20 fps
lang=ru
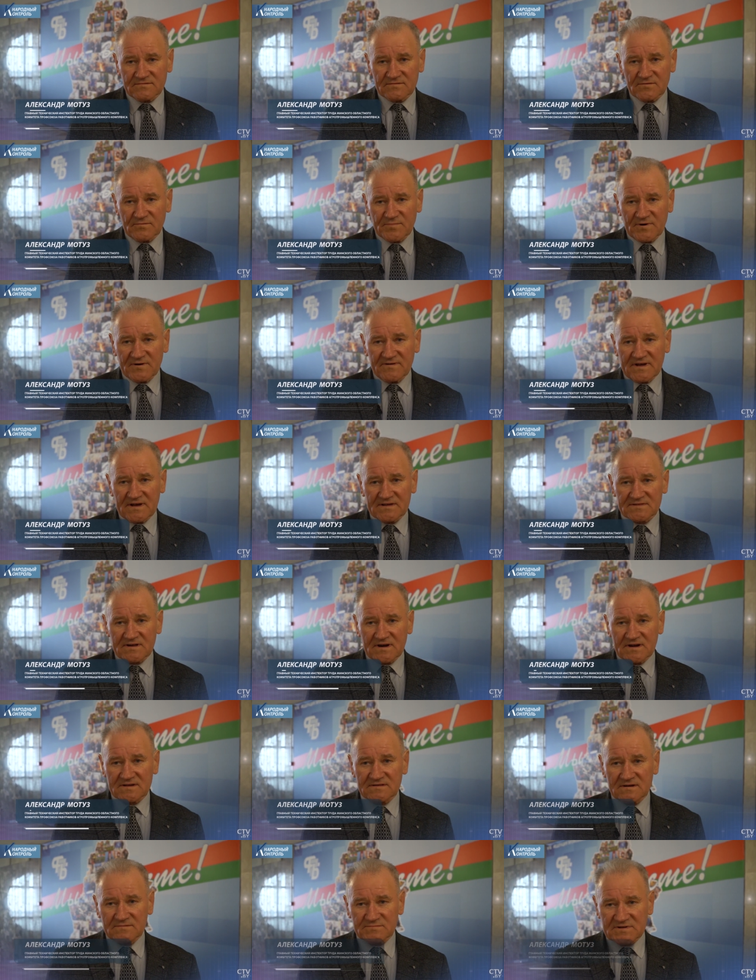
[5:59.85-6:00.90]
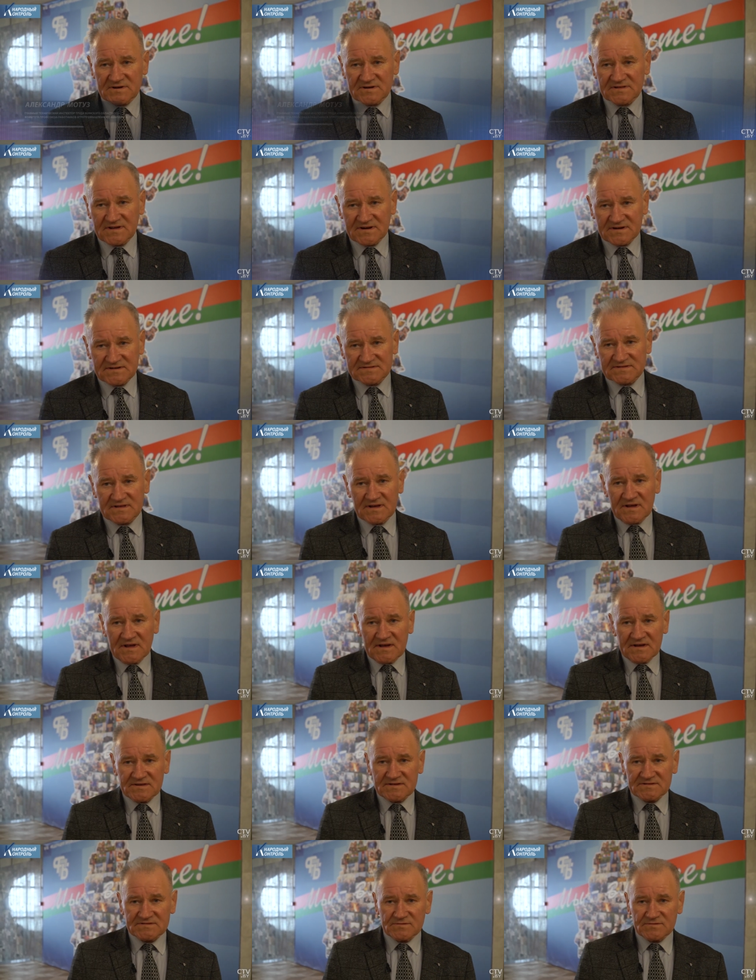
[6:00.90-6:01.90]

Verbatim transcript: управляя трактором, тракторист не